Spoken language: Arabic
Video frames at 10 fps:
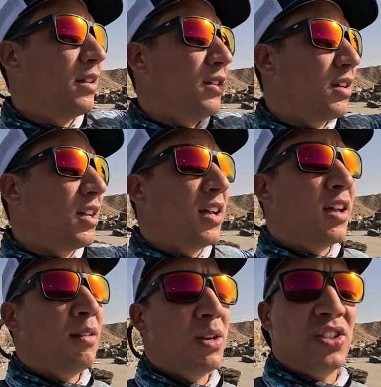دونك
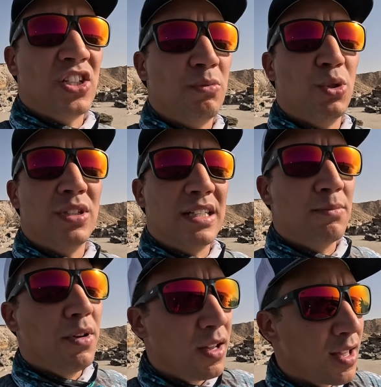آه، ما جاتش نمشيو حتى
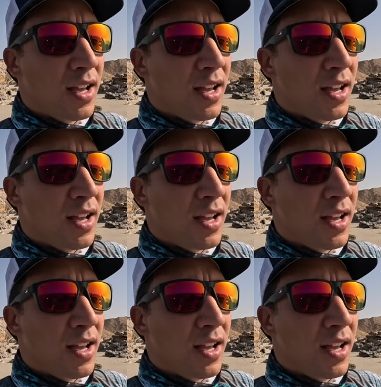تما